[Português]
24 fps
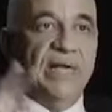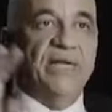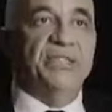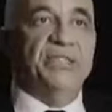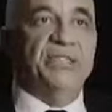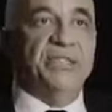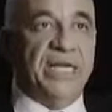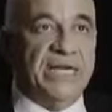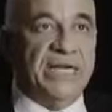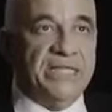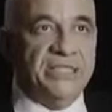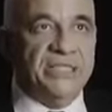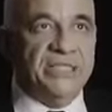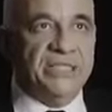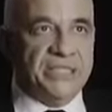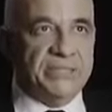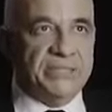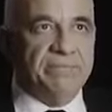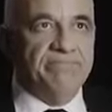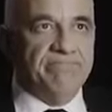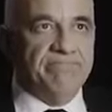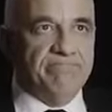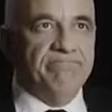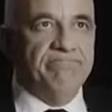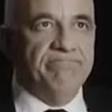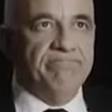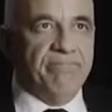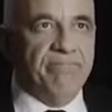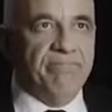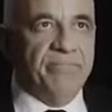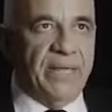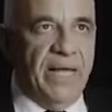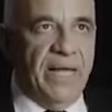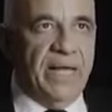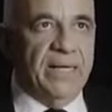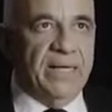é gente
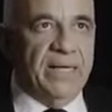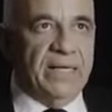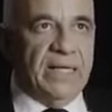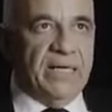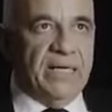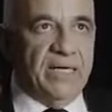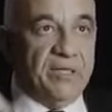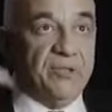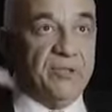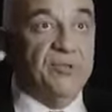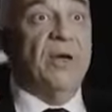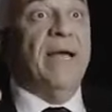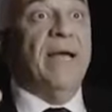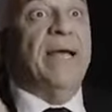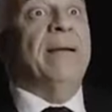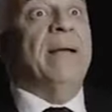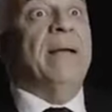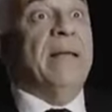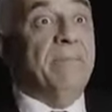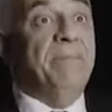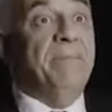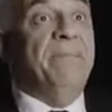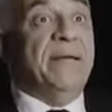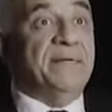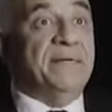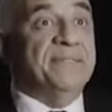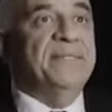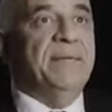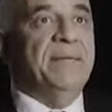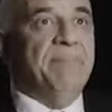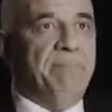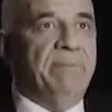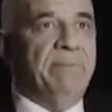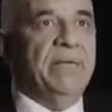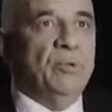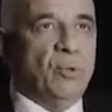né? é,
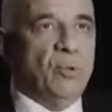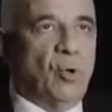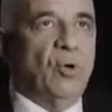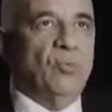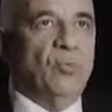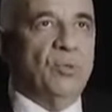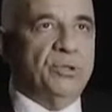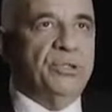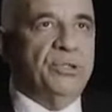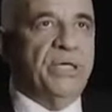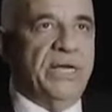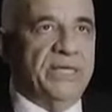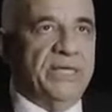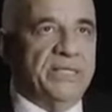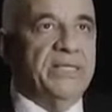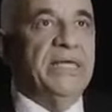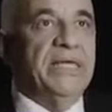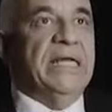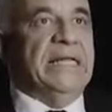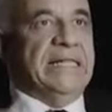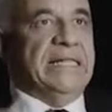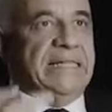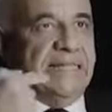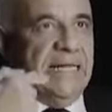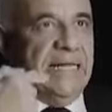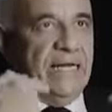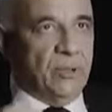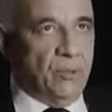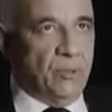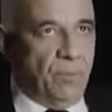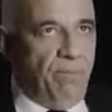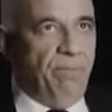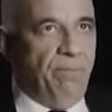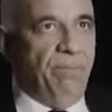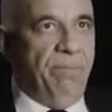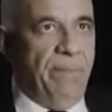percebido como gente,
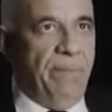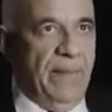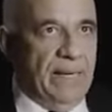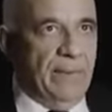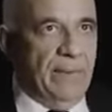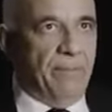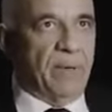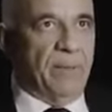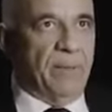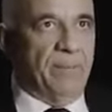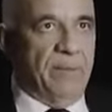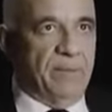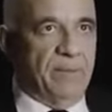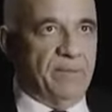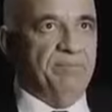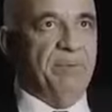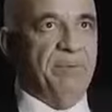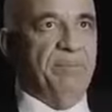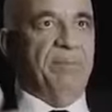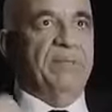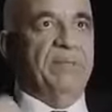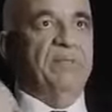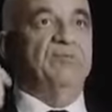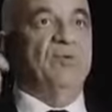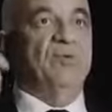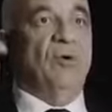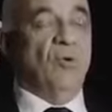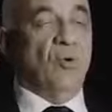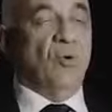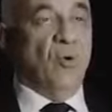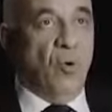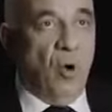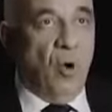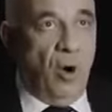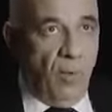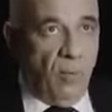tanto pela própria pessoa
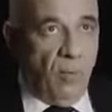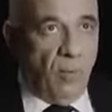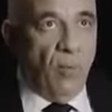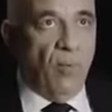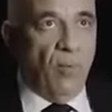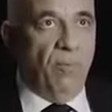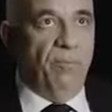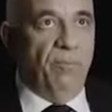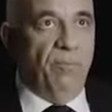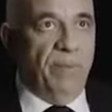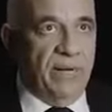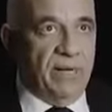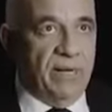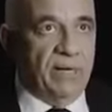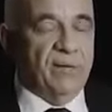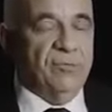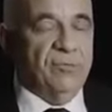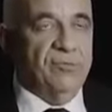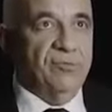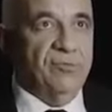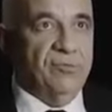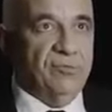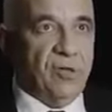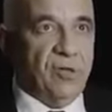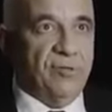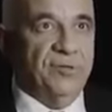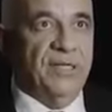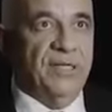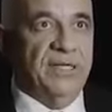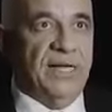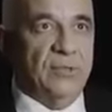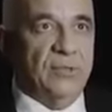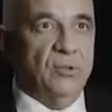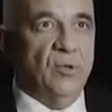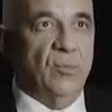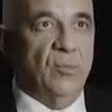como pela
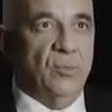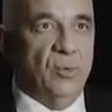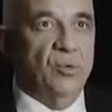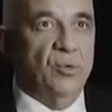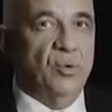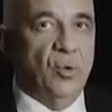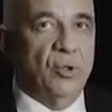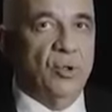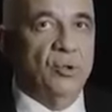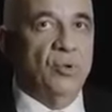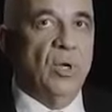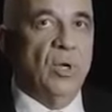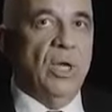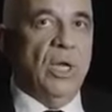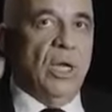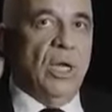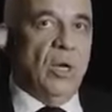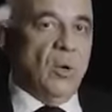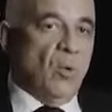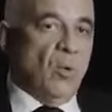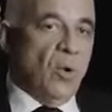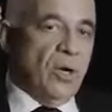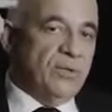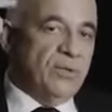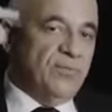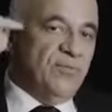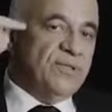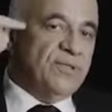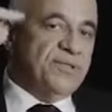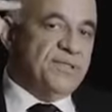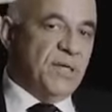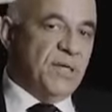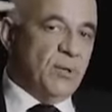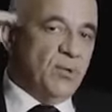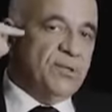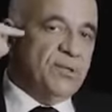sociedade como um todo, quando
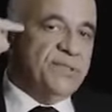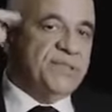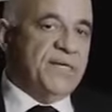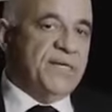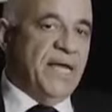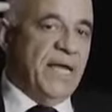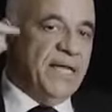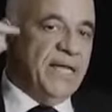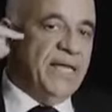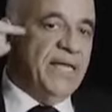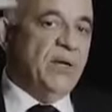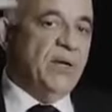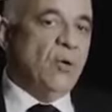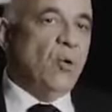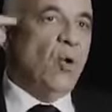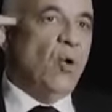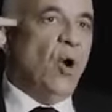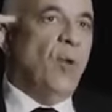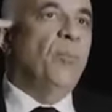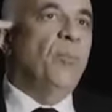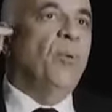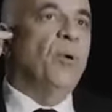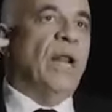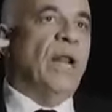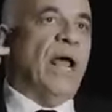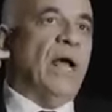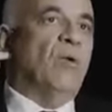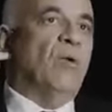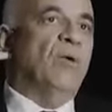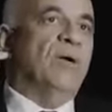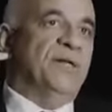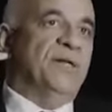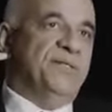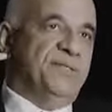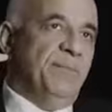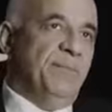você consegue incorporar
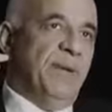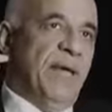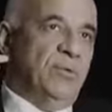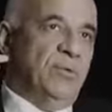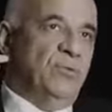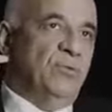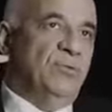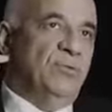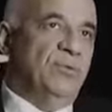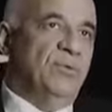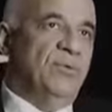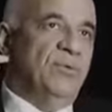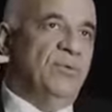conhecimento.